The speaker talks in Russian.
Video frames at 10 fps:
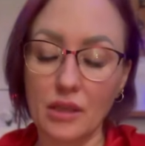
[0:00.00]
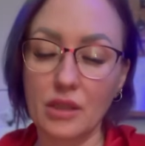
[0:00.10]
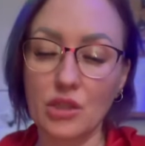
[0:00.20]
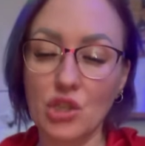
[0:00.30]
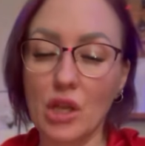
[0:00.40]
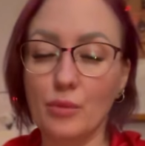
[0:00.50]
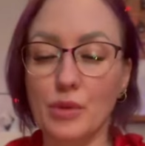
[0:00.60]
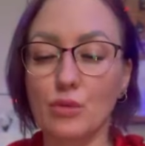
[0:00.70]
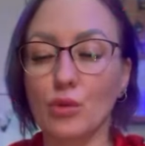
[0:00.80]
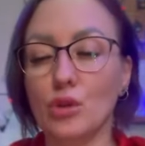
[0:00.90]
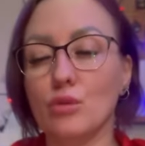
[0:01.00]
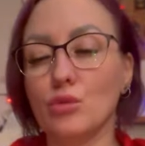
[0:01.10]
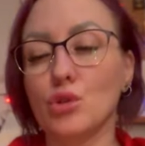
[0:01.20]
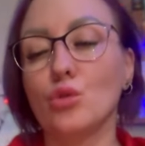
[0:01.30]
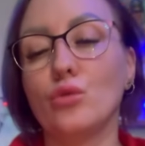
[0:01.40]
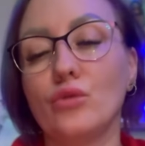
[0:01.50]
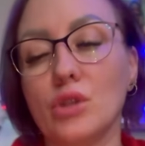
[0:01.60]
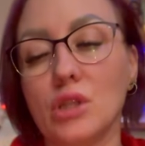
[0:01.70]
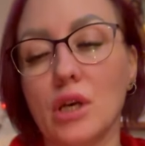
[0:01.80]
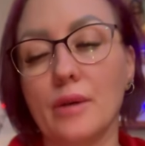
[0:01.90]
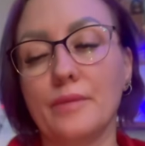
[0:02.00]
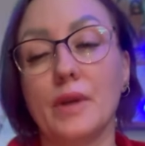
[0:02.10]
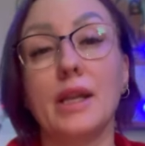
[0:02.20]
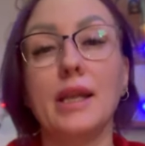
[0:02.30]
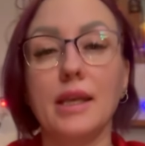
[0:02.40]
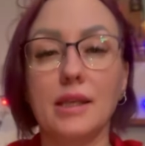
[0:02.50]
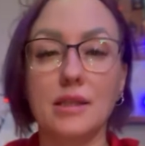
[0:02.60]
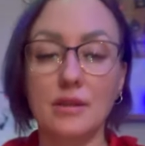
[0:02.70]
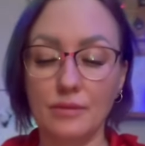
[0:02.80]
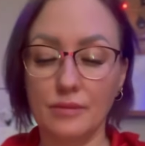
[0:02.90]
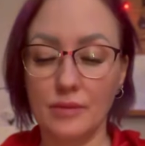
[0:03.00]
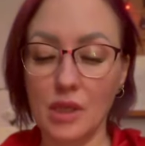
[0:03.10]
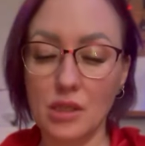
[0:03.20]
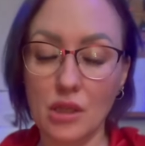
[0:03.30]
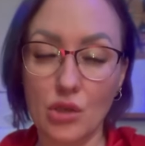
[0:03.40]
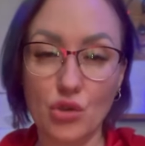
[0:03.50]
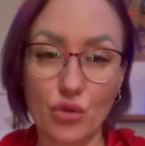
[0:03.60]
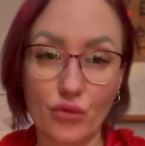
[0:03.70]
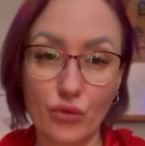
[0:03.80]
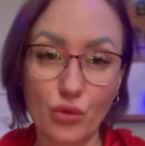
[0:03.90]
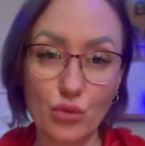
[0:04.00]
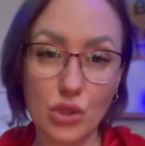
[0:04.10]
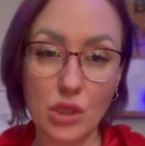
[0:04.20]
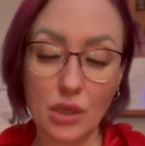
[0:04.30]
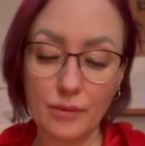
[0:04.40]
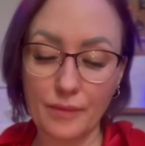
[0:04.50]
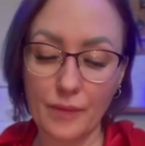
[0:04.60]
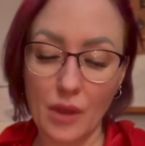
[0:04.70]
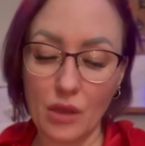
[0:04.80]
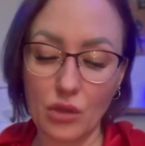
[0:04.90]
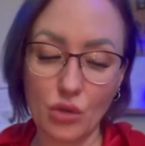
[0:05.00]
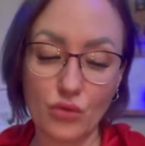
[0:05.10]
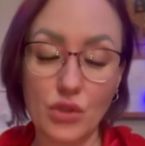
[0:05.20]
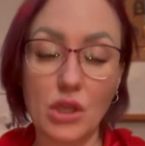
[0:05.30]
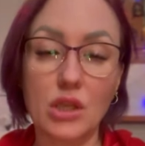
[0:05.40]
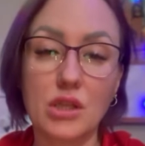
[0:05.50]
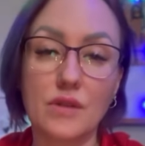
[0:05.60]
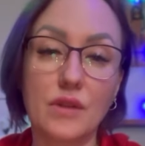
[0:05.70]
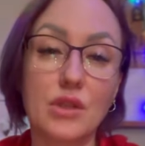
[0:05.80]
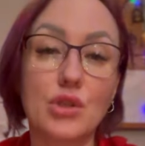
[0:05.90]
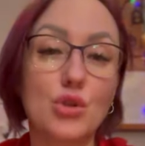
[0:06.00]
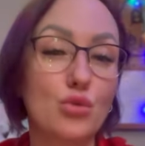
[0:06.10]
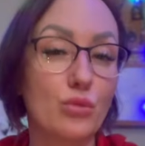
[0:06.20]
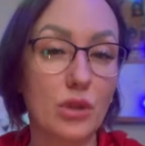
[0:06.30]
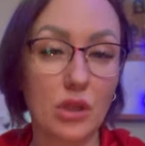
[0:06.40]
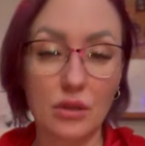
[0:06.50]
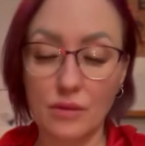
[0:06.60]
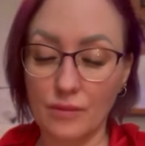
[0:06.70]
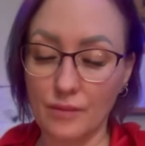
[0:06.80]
Для начала посмотрим, что вы за леди. Я знаю, что вы вкусная, но у всех есть свои изюминки.